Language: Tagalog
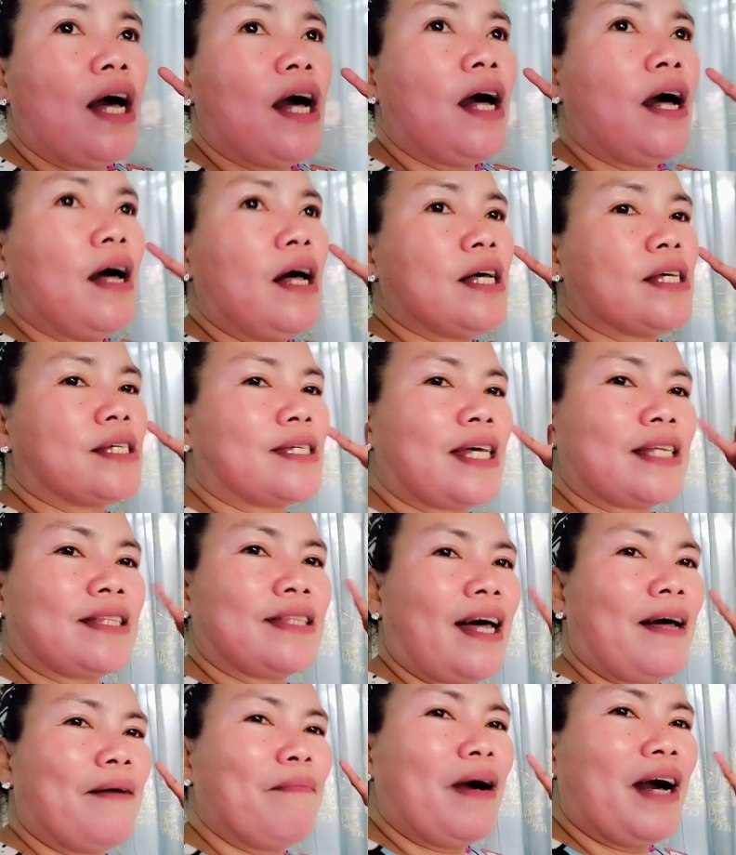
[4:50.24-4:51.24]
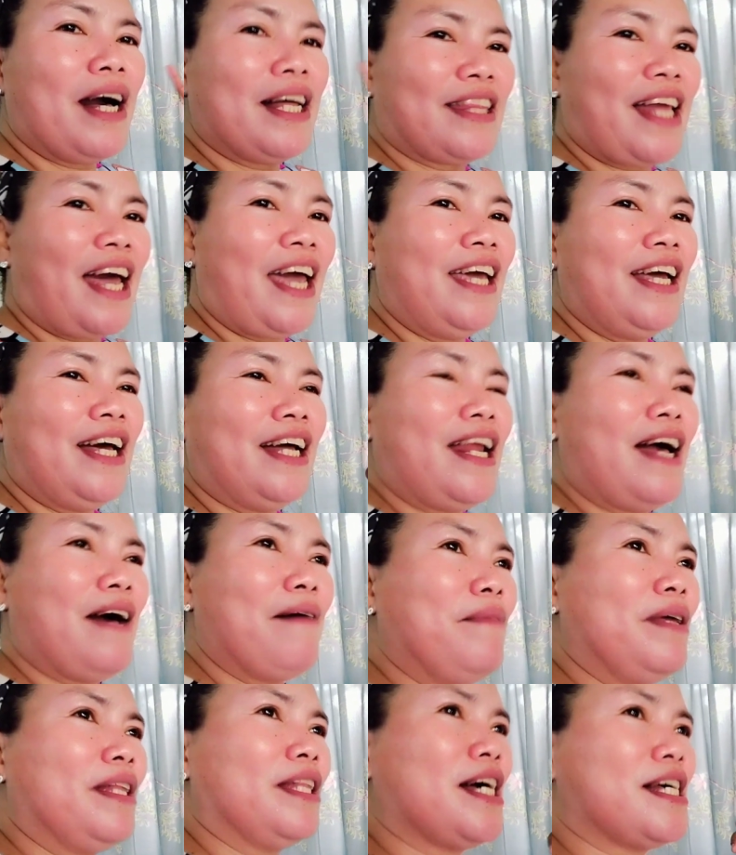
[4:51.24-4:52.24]
sa ta, mga tainga
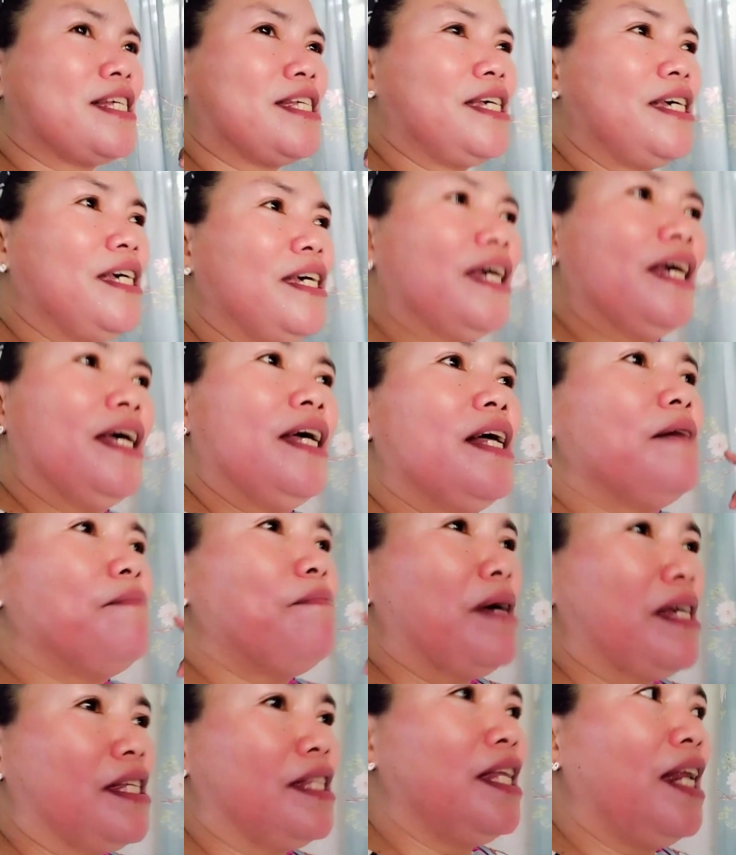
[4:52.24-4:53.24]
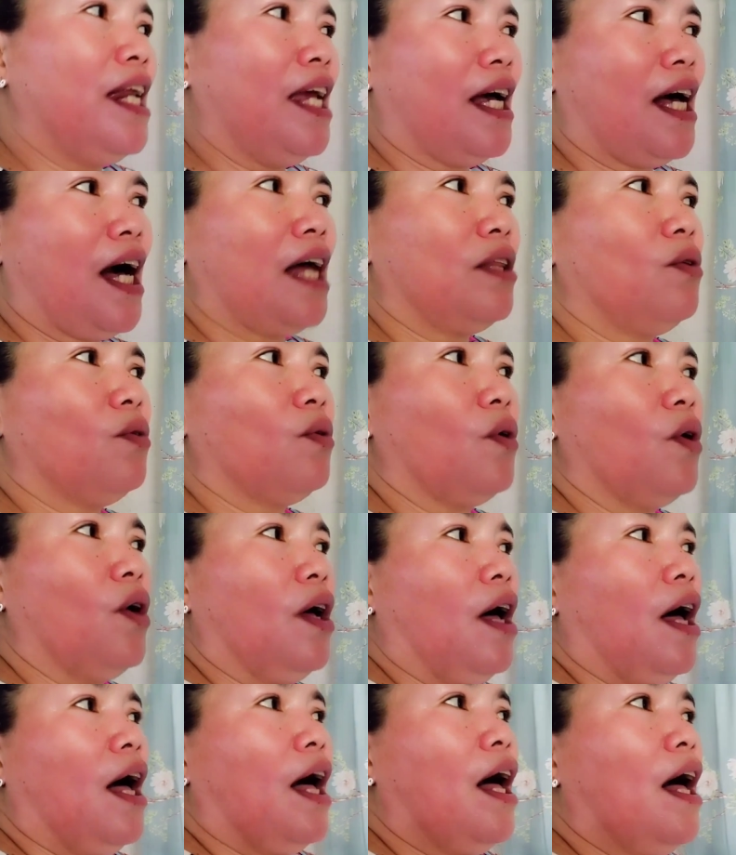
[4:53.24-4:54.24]
namin kasi mas delikado.
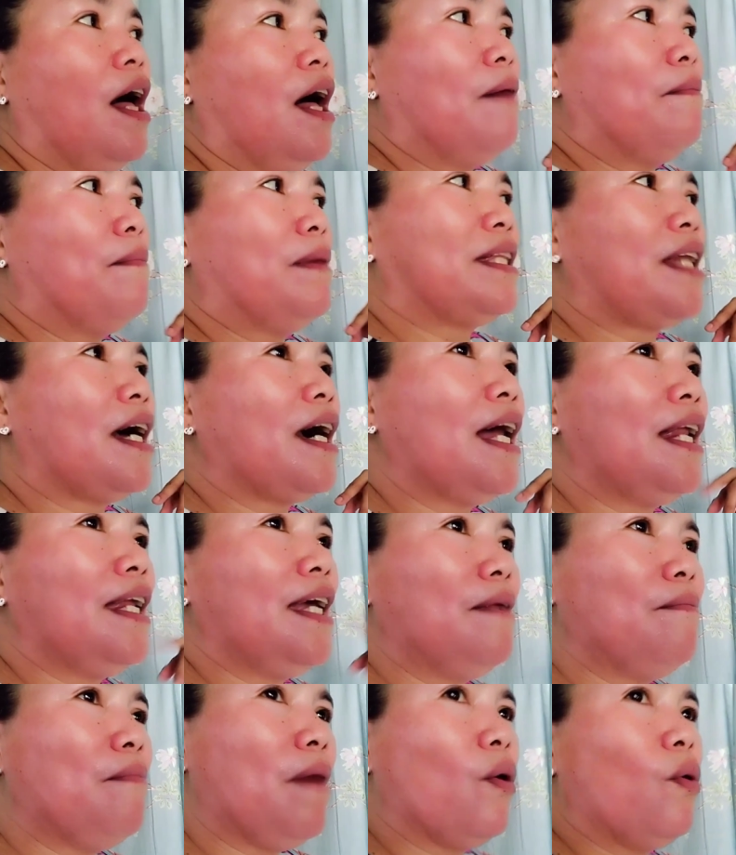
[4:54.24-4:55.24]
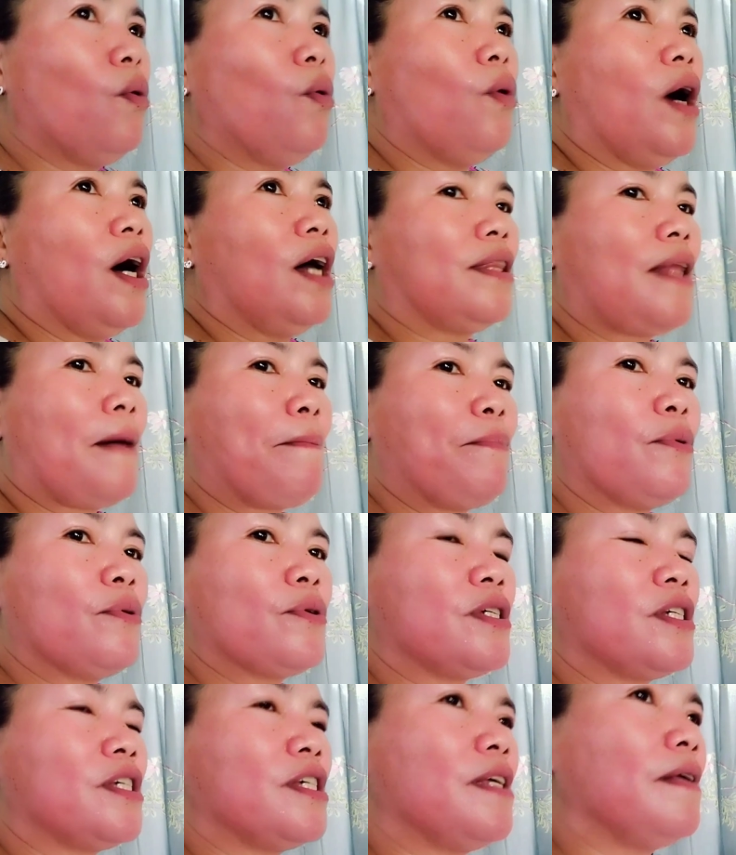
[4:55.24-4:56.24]
Uh, matagal yan makuha
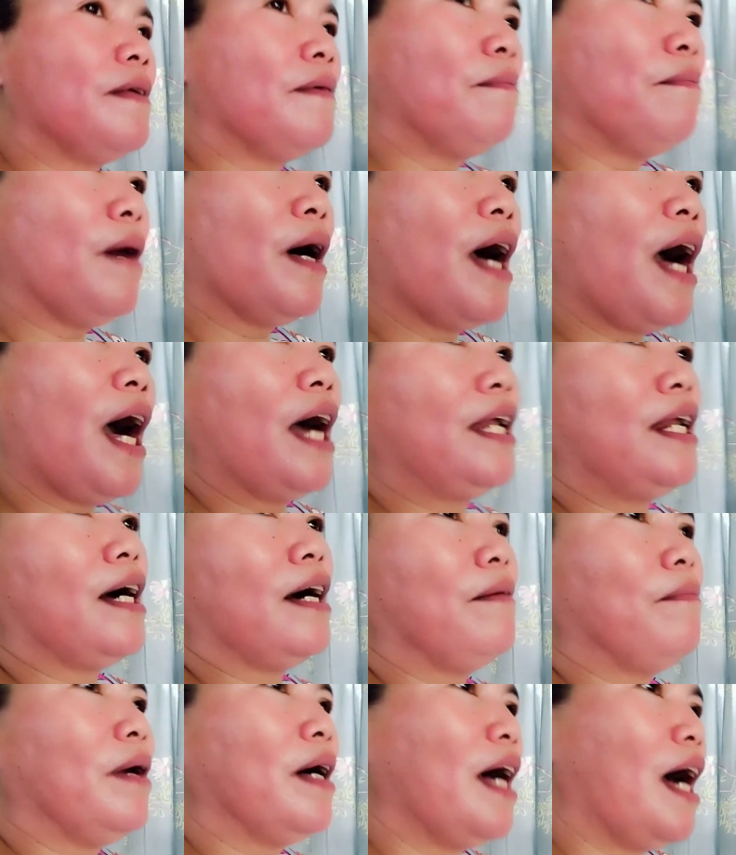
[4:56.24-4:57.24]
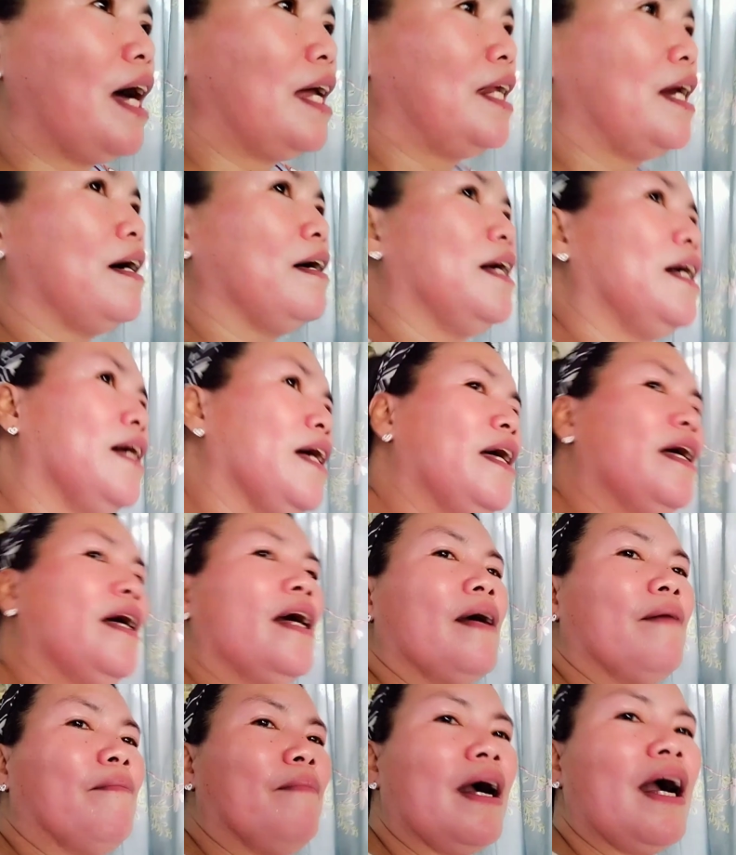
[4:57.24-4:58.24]
tapos mag-aanak, mag-aanak,
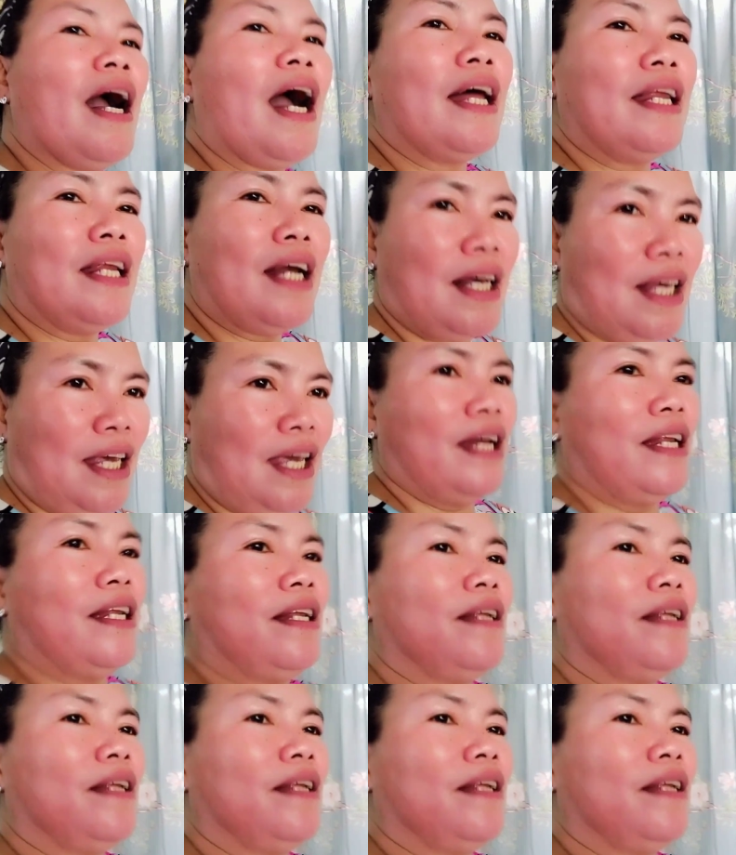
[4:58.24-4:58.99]
mag-aanak yan.